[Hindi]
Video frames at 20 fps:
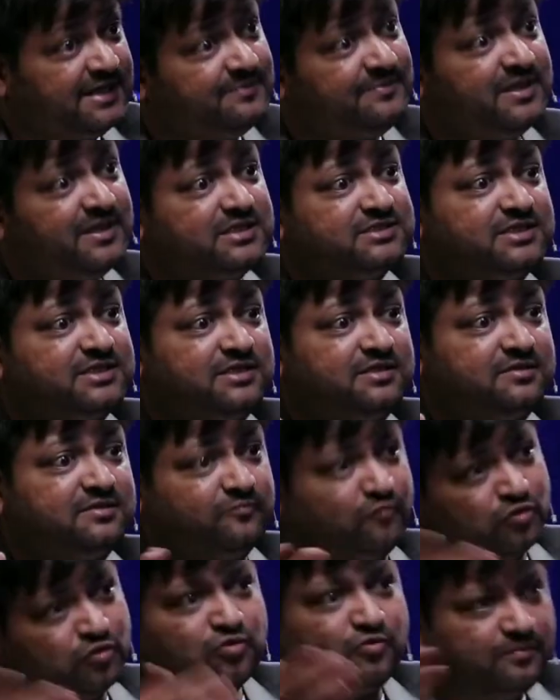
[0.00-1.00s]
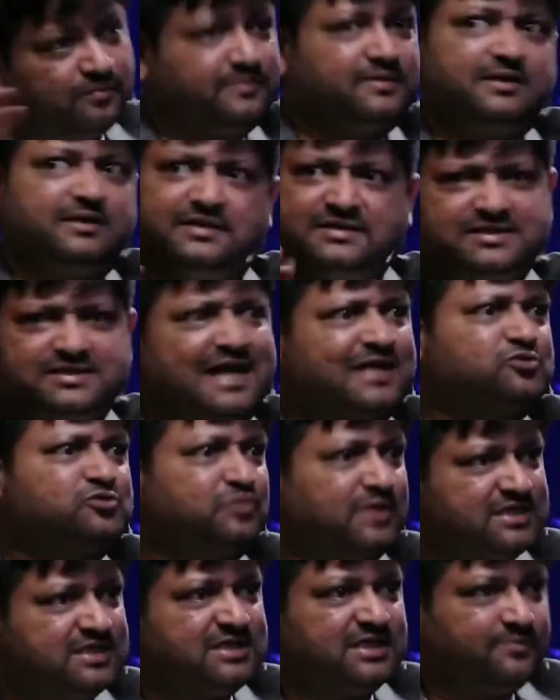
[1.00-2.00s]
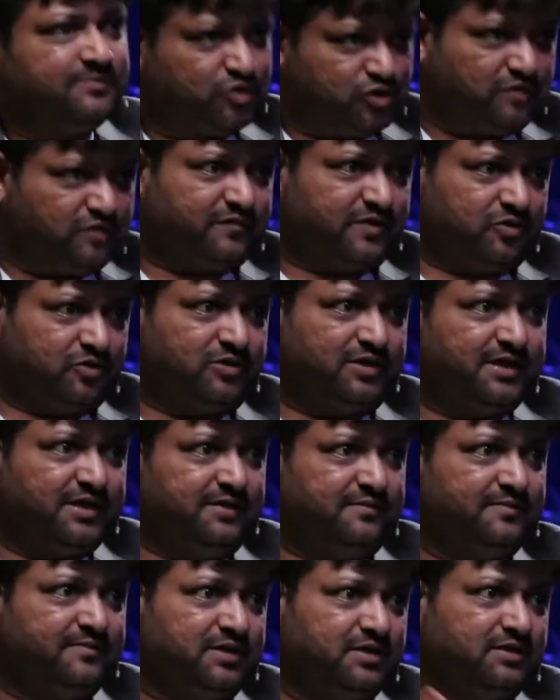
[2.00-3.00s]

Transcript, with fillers: रिटर्न भी अच्छा है वो तो इज एज गुड एज एनी म्यूचुअल फंड ओनली